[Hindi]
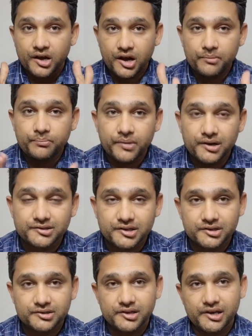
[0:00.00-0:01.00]
अब बात
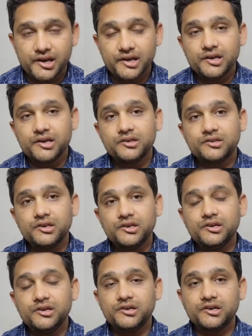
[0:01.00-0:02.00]
करते हैं
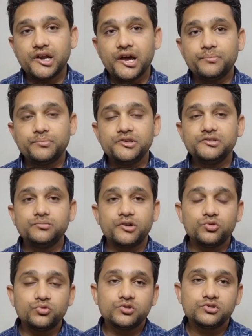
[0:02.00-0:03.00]
कि डायबिटीज़
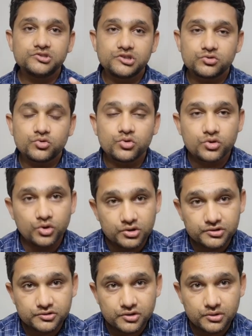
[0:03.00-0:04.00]
वालों को जिनको
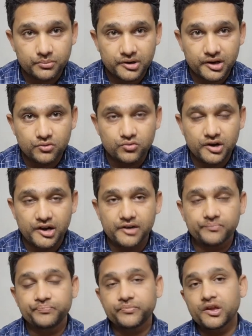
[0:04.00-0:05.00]
कोलेस्ट्रॉल बढ़ा हुआ है
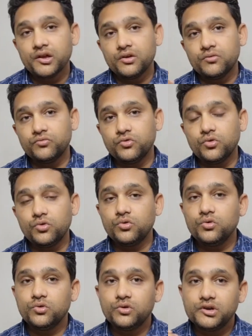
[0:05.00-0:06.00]
वो
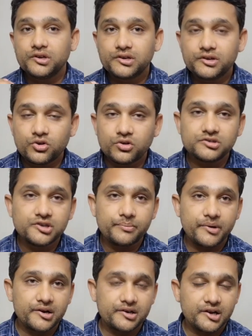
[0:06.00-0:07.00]
कौन सा
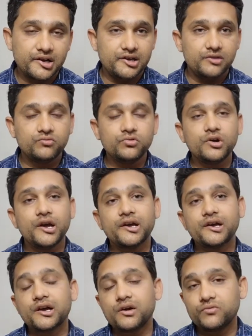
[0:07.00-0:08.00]
पार्ट खाएं वो
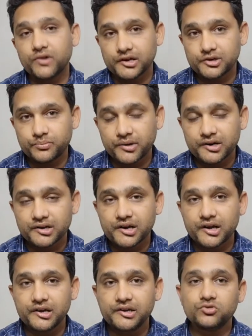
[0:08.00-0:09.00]
एग का वाइट पार्ट
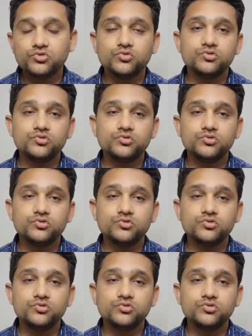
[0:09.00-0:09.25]
खाएं तो